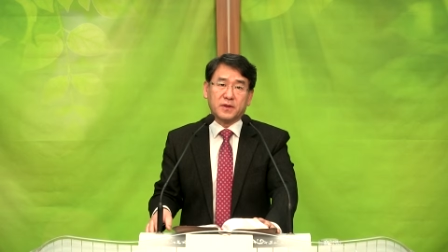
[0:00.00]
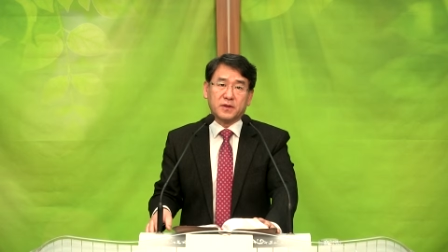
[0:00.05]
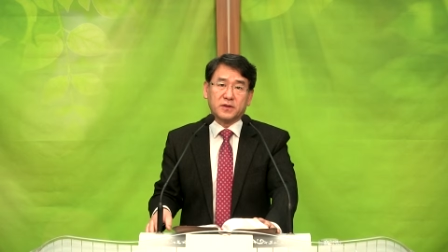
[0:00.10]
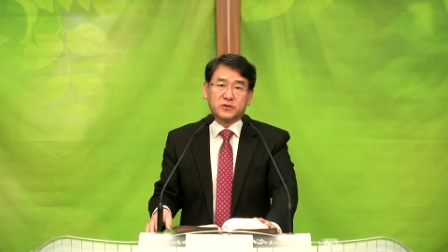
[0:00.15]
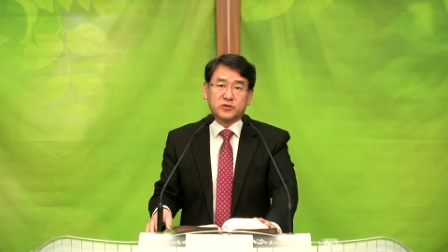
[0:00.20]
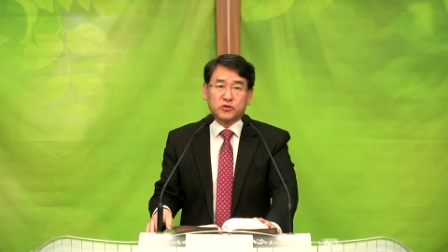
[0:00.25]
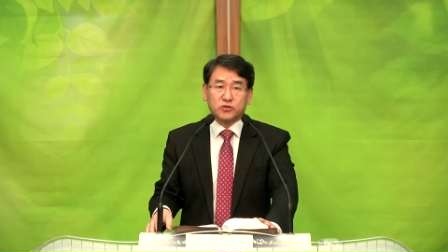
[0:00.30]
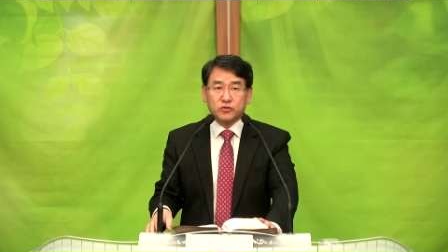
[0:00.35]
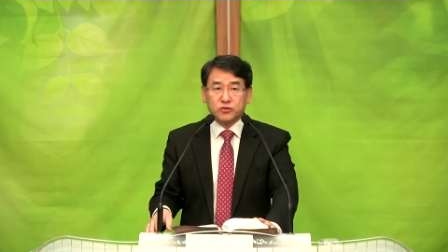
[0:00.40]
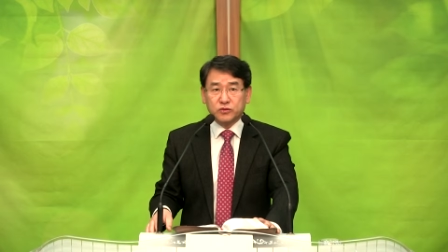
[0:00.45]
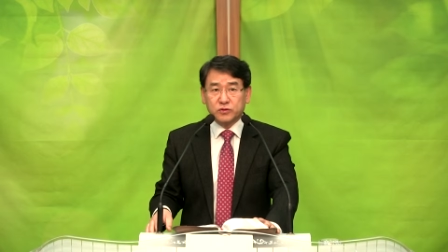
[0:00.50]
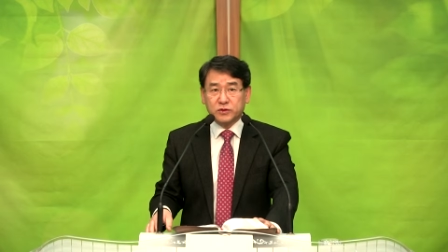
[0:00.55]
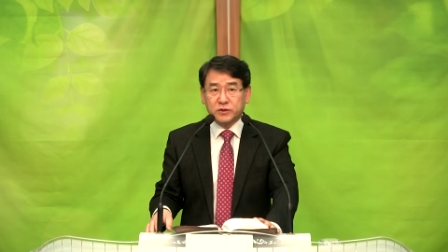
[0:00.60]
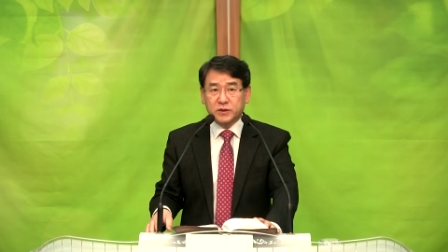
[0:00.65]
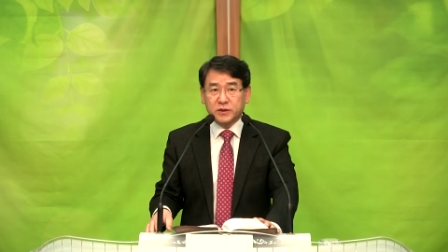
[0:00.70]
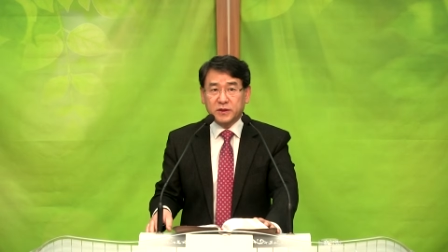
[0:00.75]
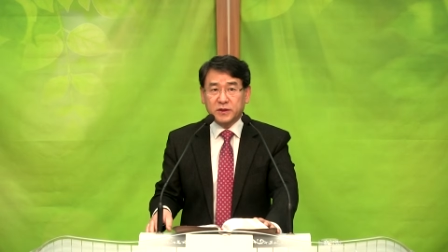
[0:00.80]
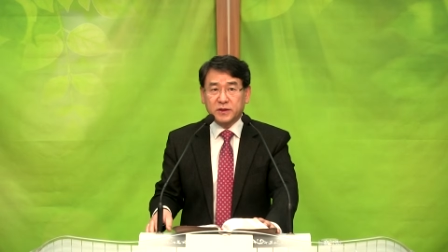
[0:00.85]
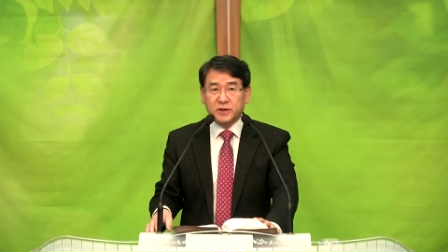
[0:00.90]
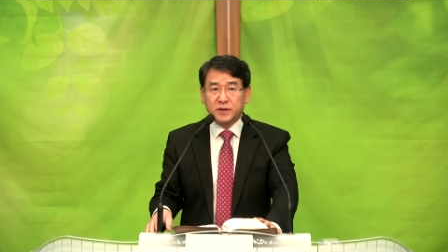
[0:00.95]
추울
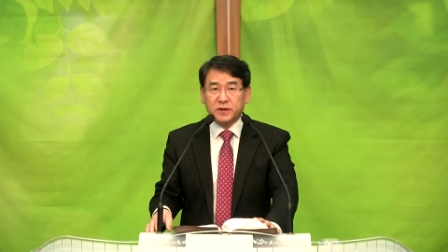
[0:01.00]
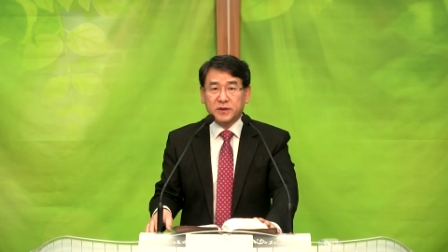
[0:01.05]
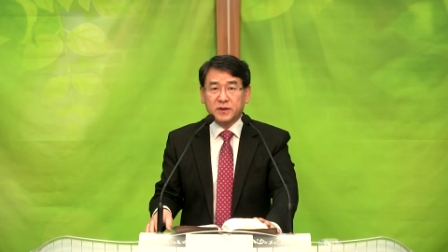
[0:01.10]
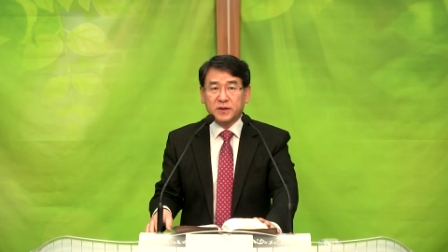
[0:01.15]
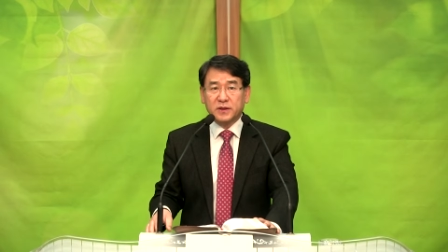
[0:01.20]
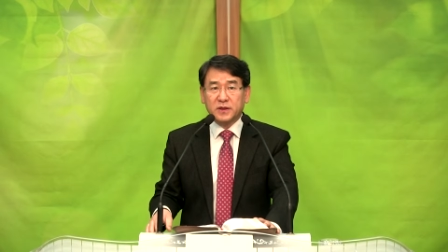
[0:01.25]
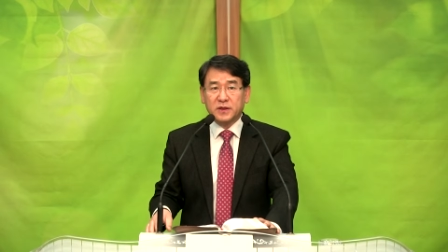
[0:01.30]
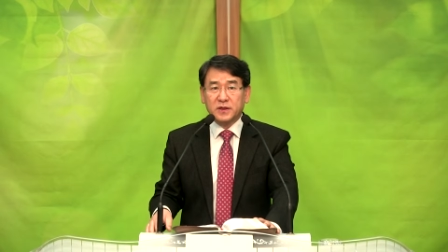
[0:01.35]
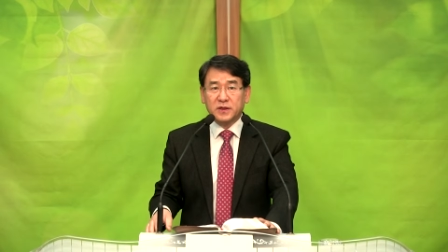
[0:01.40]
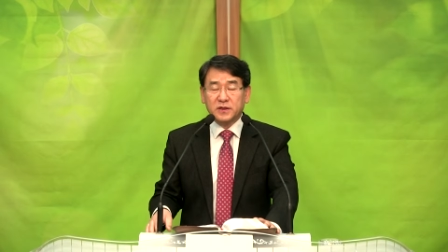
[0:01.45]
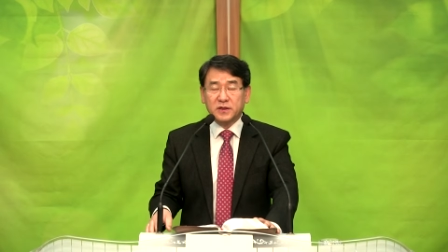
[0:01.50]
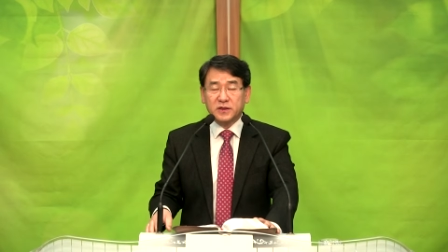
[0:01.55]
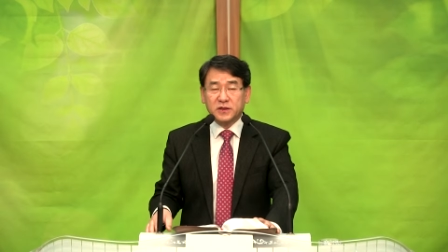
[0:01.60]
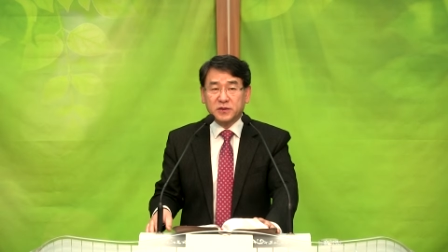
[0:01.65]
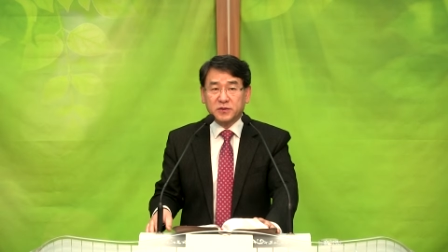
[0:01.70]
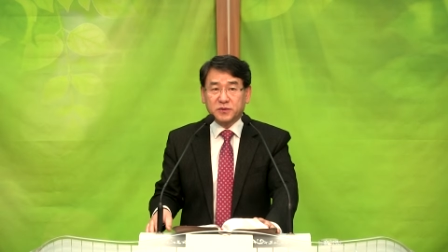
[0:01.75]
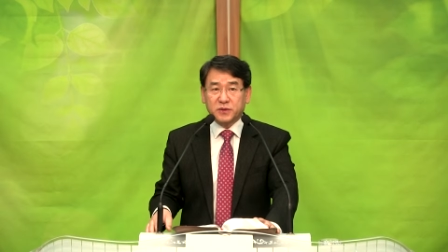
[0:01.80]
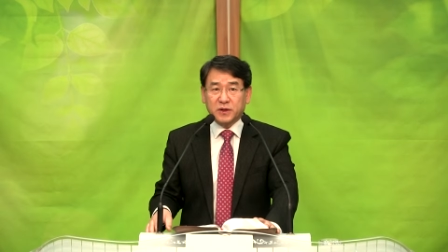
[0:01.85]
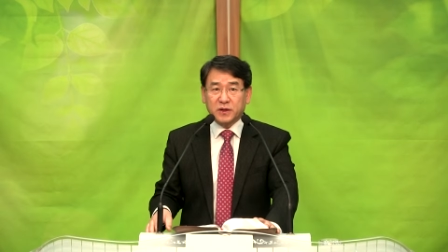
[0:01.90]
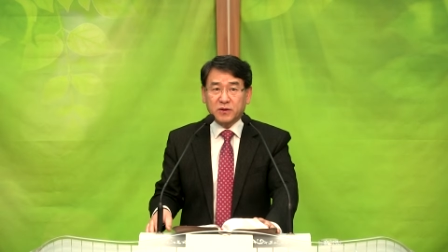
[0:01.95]
때
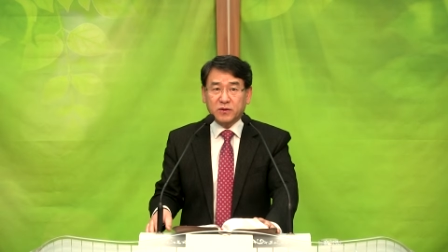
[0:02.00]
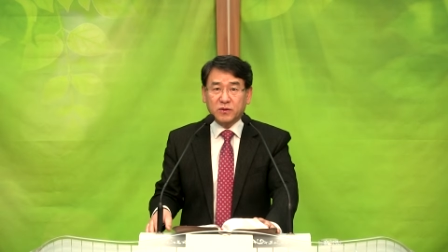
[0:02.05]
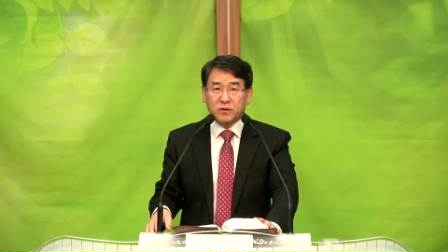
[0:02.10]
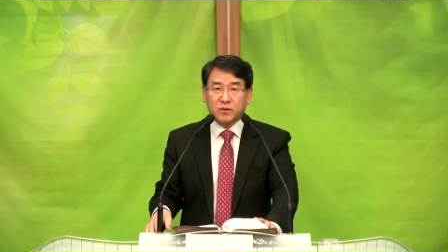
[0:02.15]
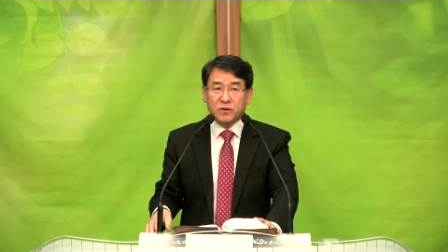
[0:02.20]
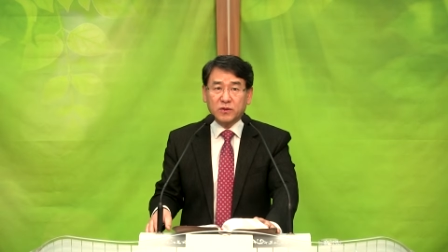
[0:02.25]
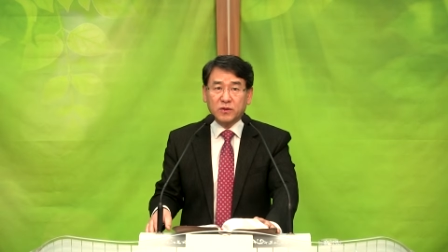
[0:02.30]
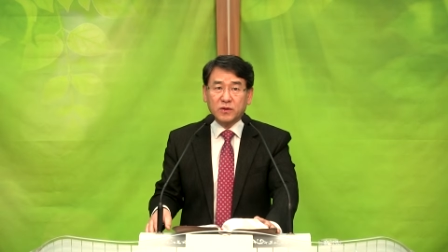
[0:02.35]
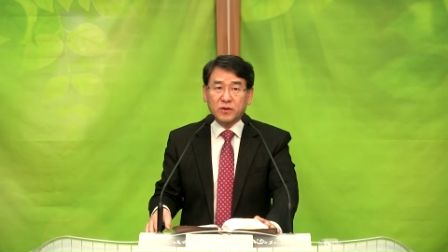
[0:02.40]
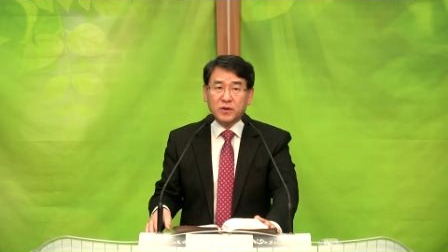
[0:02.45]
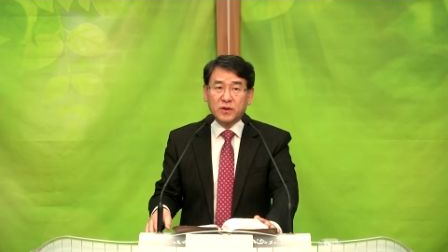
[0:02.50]
입으라고